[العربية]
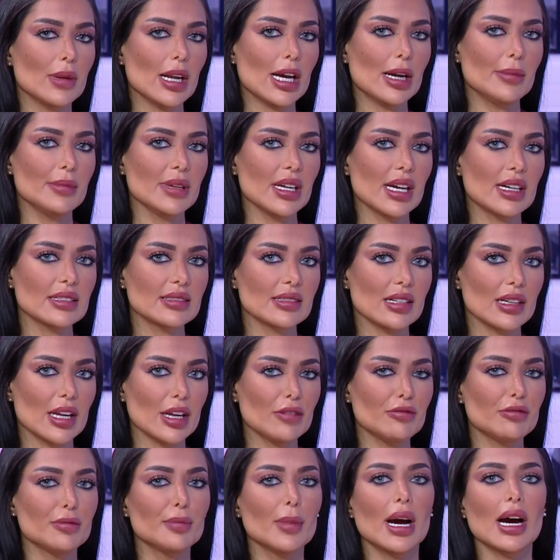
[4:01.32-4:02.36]
لحميات
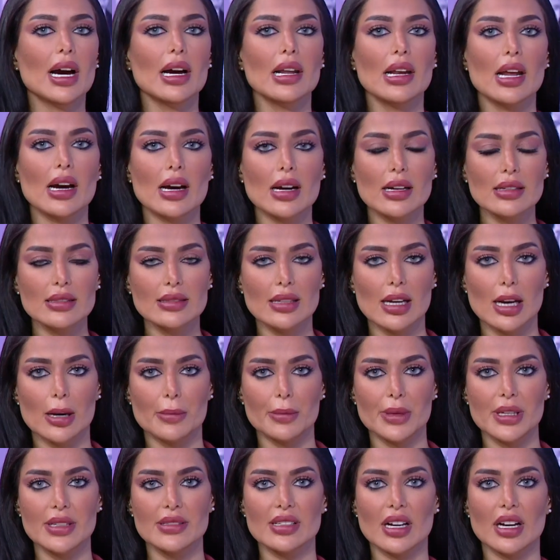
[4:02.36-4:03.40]
الانف ما علاقتها
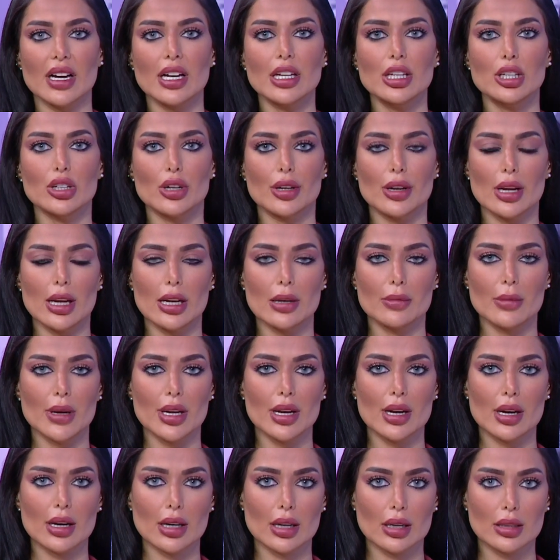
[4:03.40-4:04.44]
بتغير
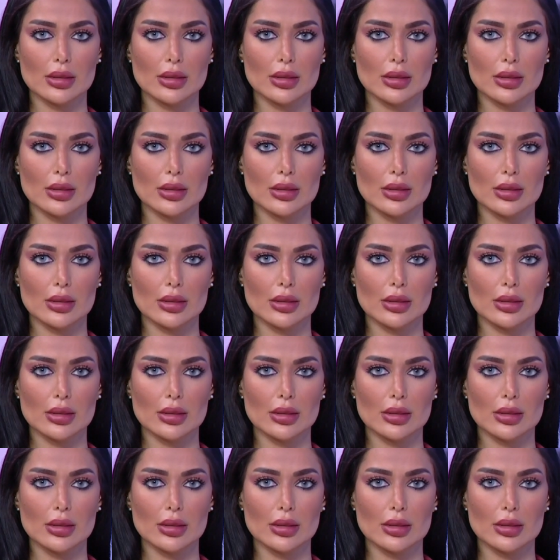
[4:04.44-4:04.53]
المناخ